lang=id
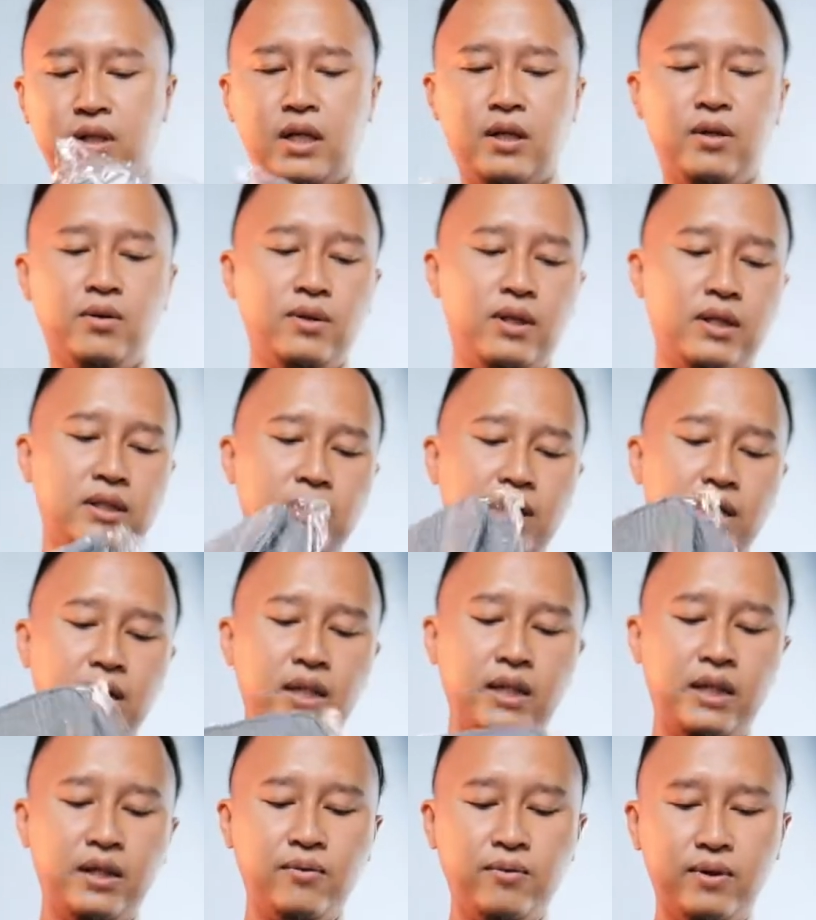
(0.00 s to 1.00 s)
kalau nggak
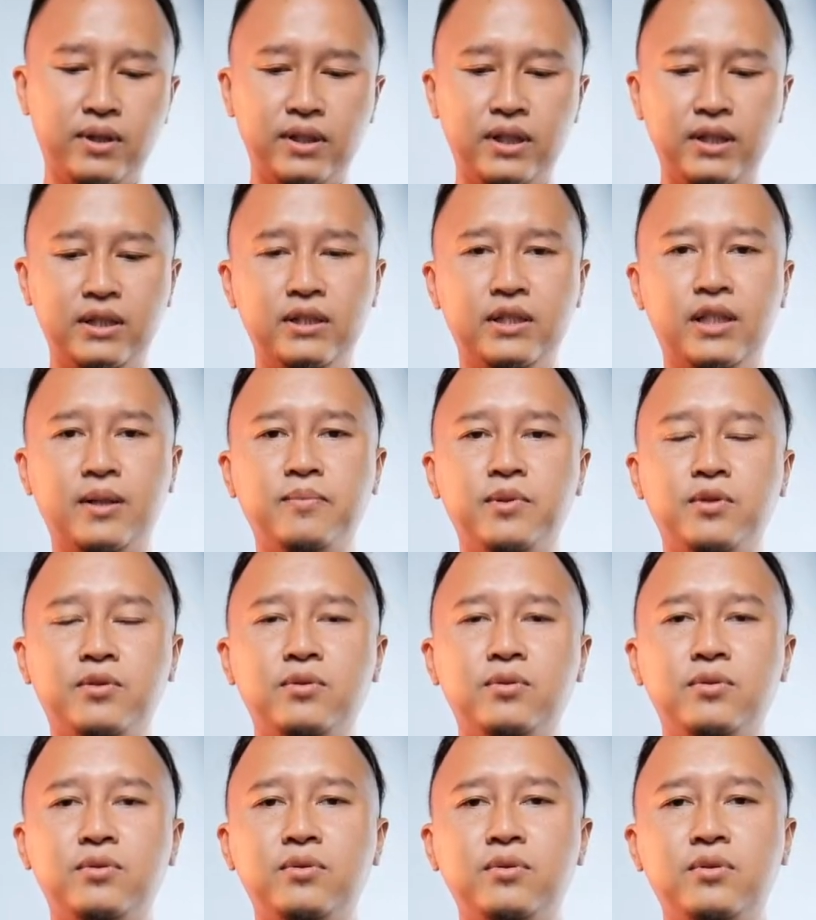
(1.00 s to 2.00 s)
salah yang warna hitam
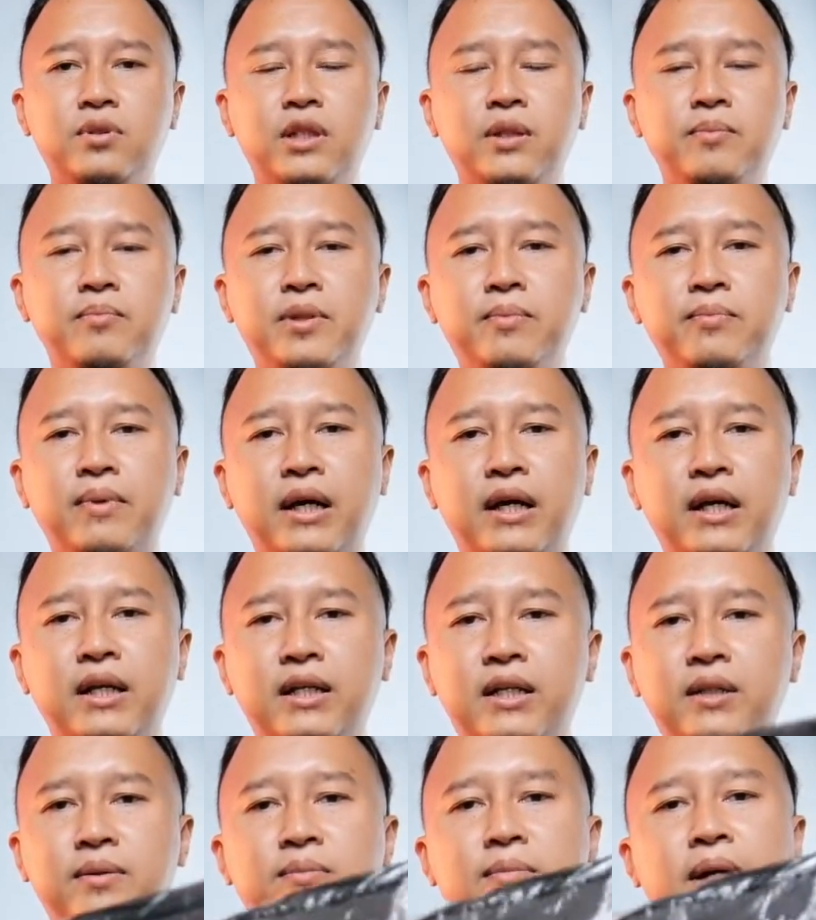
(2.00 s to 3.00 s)
itu lebih
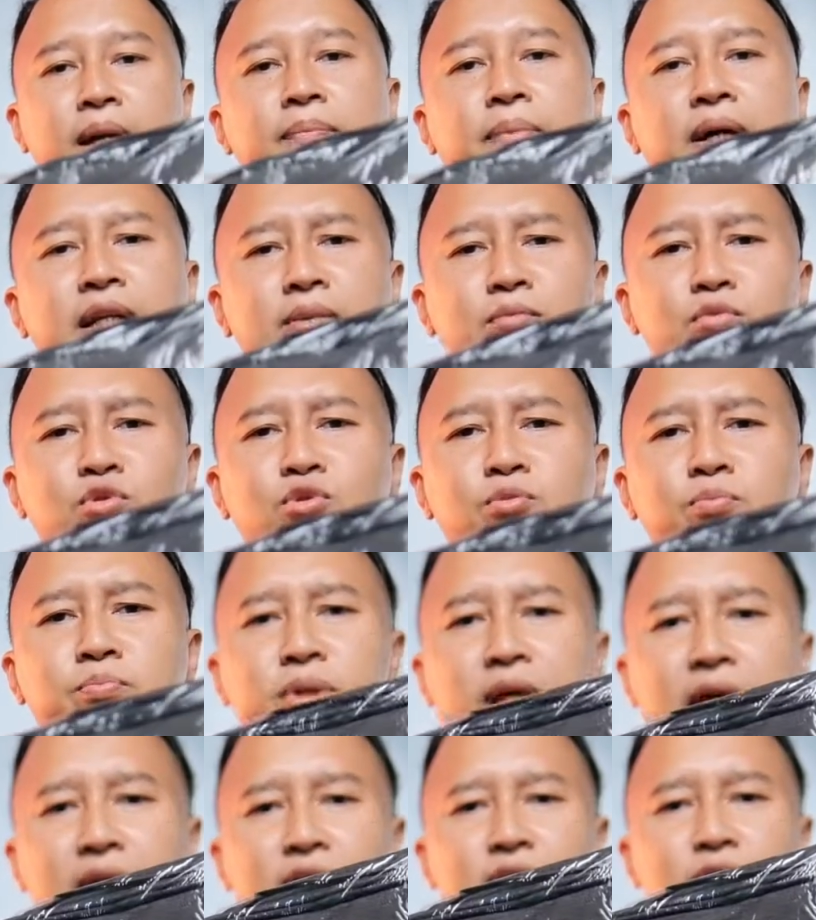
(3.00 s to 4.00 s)
mahal berapa ribu
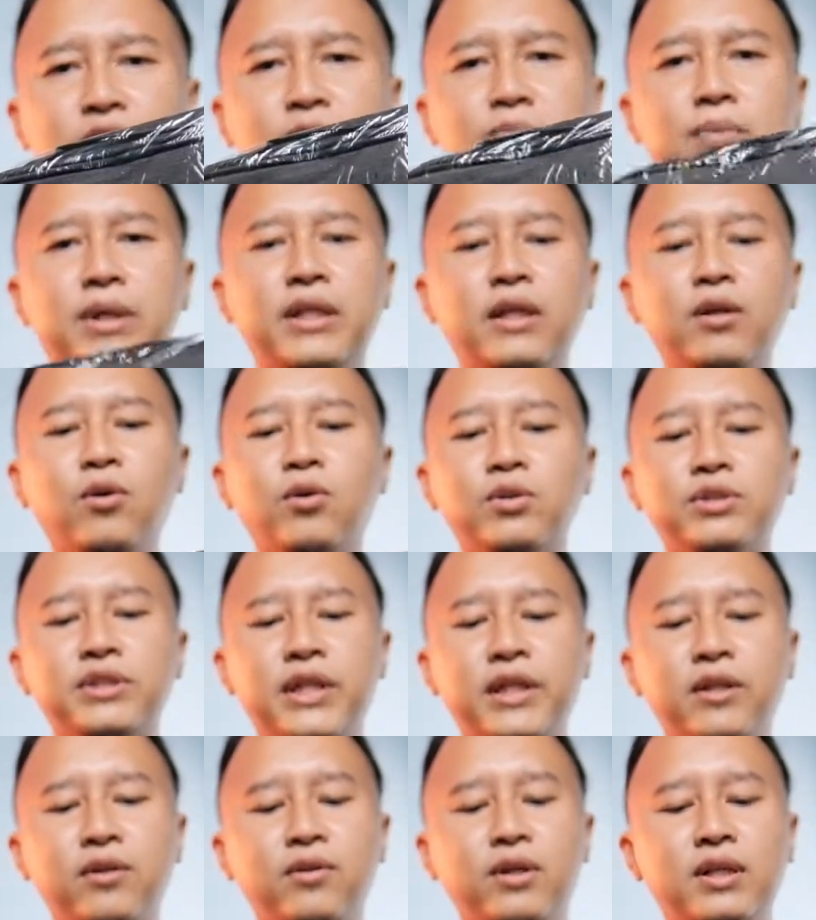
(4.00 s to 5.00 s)
rupiah gitu beda
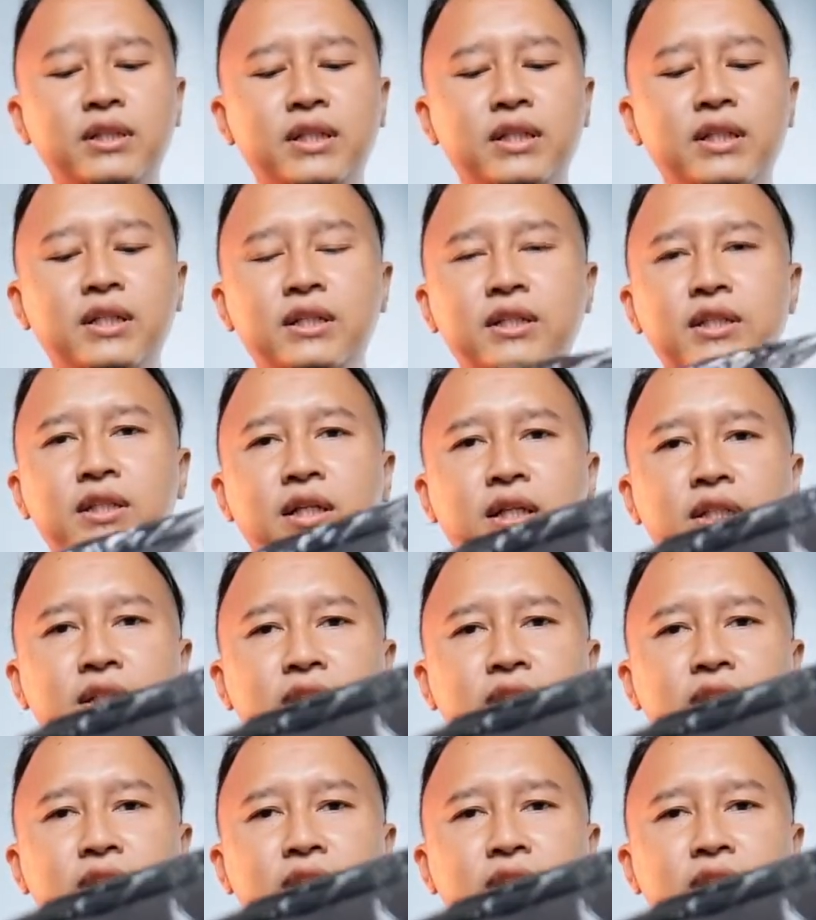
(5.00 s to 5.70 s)
goceng kalau nggak salah ini yang